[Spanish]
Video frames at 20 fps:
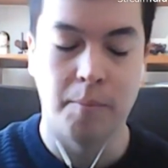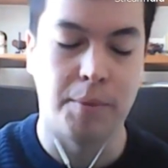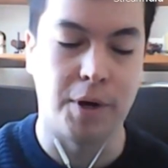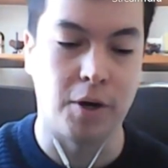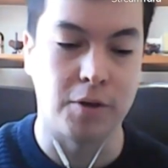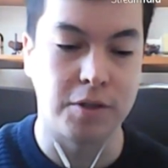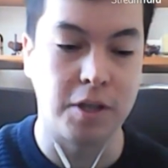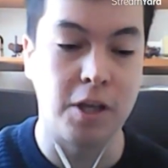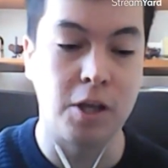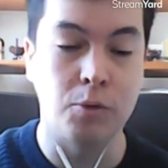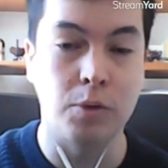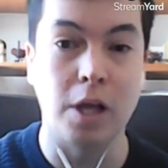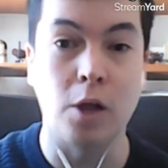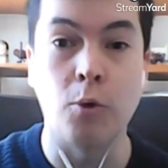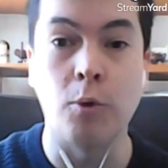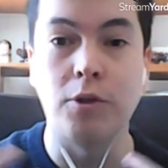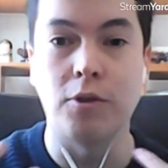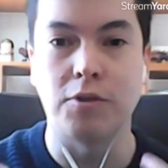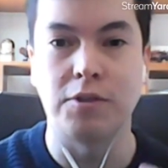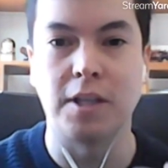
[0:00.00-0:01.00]
pero sí de un
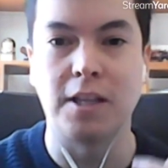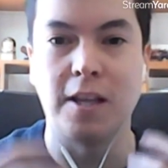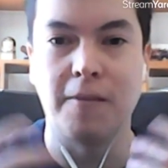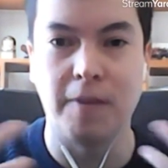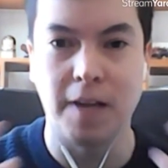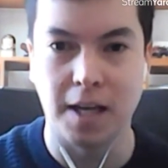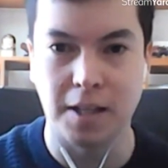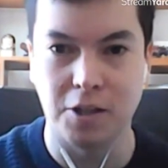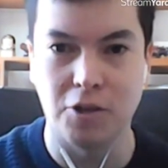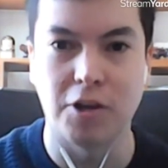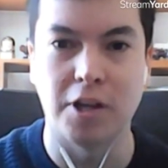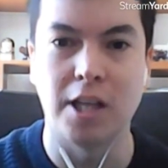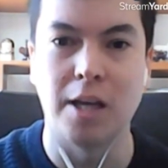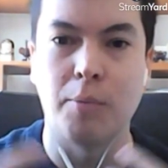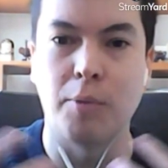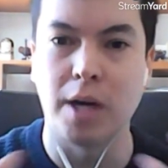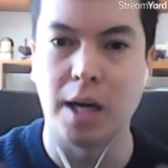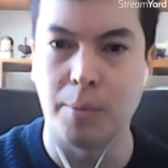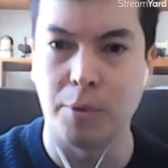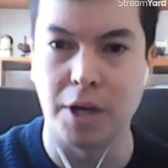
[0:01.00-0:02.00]
adulto significativo que
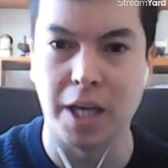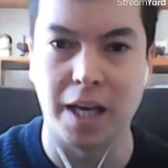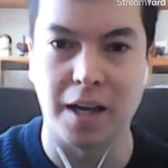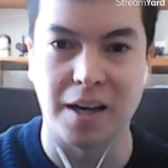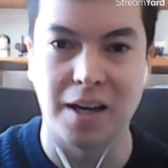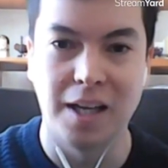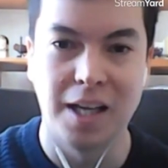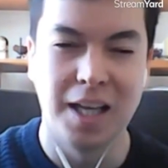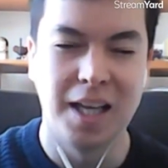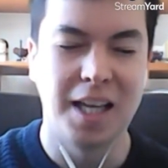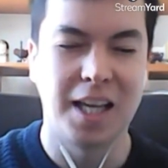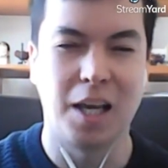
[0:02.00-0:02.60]
te pueda apoyar,